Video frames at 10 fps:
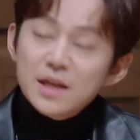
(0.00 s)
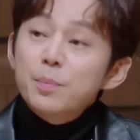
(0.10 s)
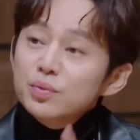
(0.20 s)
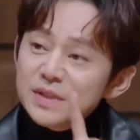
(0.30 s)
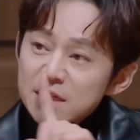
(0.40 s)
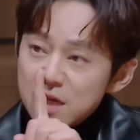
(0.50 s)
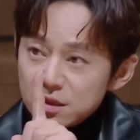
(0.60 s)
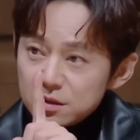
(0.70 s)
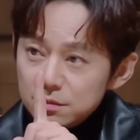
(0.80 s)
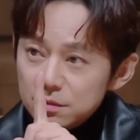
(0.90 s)
他的不在
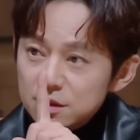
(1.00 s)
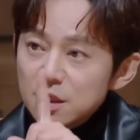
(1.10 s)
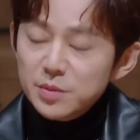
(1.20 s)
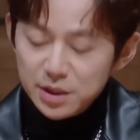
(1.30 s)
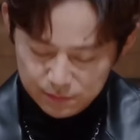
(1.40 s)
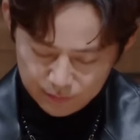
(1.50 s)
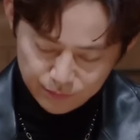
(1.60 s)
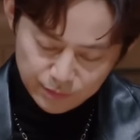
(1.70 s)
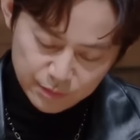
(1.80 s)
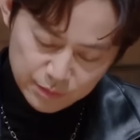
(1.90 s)
场证明证
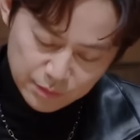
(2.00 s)
明，